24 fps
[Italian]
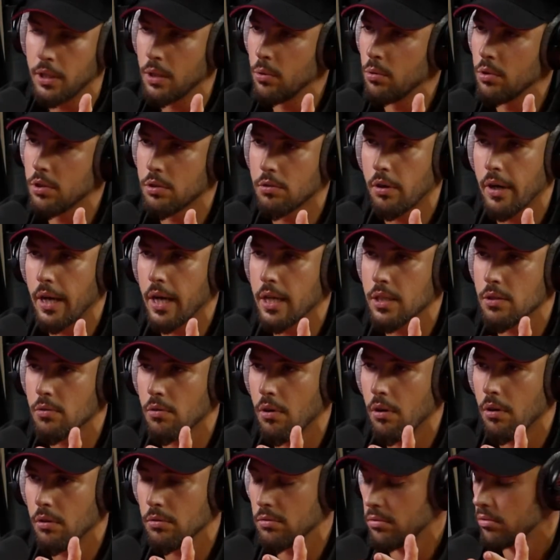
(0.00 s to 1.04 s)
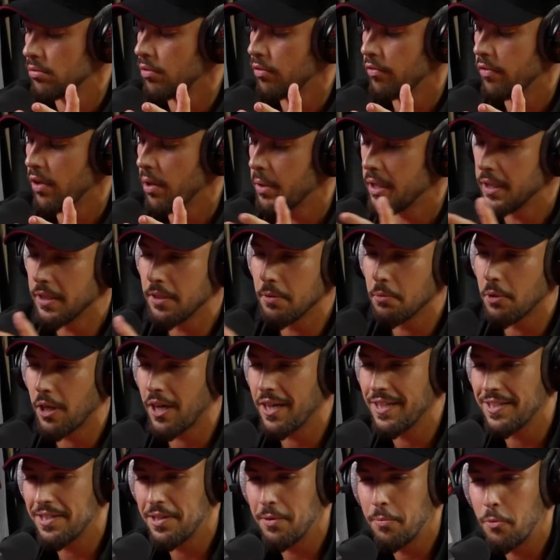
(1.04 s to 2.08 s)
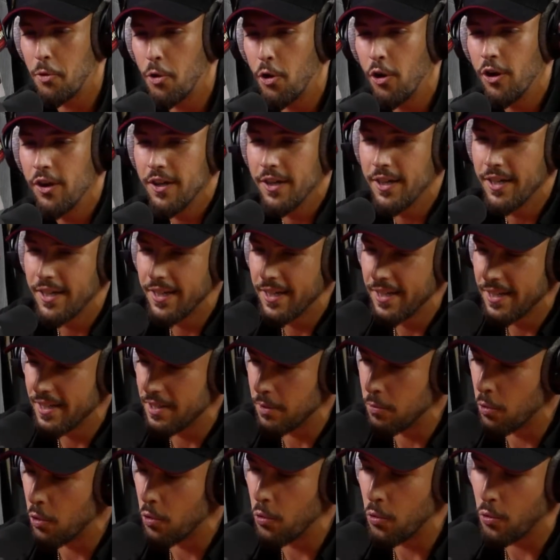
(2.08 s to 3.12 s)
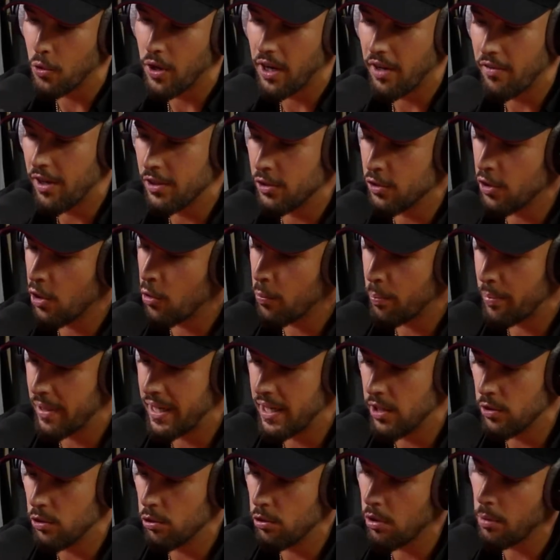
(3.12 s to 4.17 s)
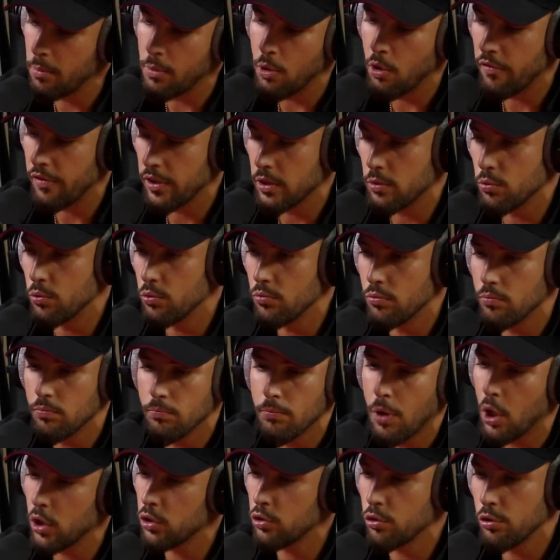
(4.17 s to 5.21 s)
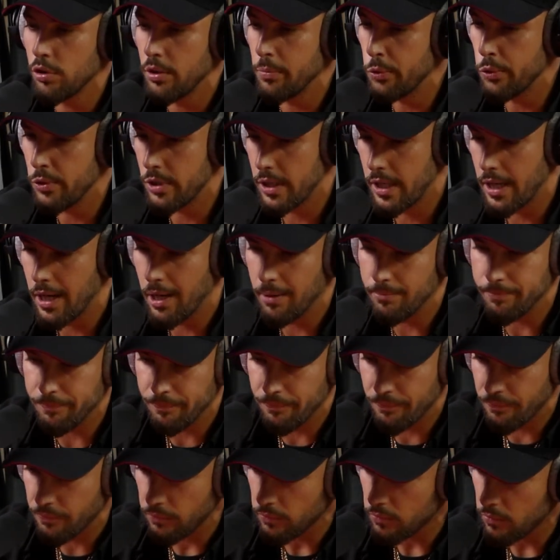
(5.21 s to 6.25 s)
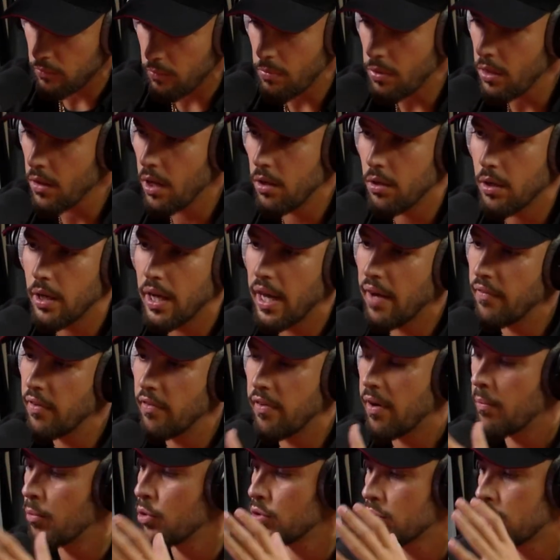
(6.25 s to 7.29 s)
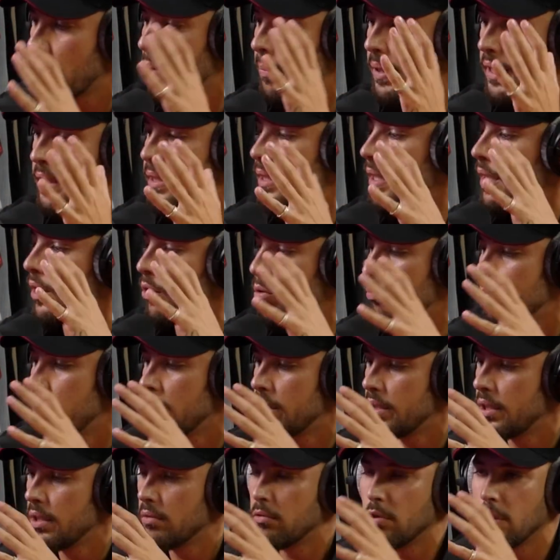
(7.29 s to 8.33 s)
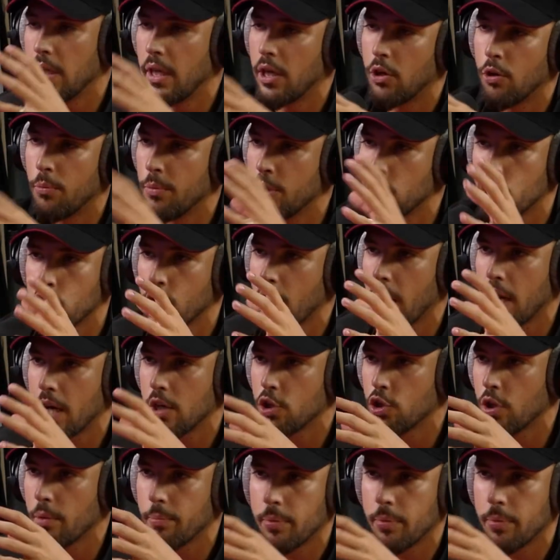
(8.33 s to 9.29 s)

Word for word: in questo caso, no? mm-hmm. ovviamente, perché siamo, stiamo comunque arrivando da un periodo dove abbiamo fatto un botto di musica e avevamo solamente l'obiettivo di ricominciare, cioè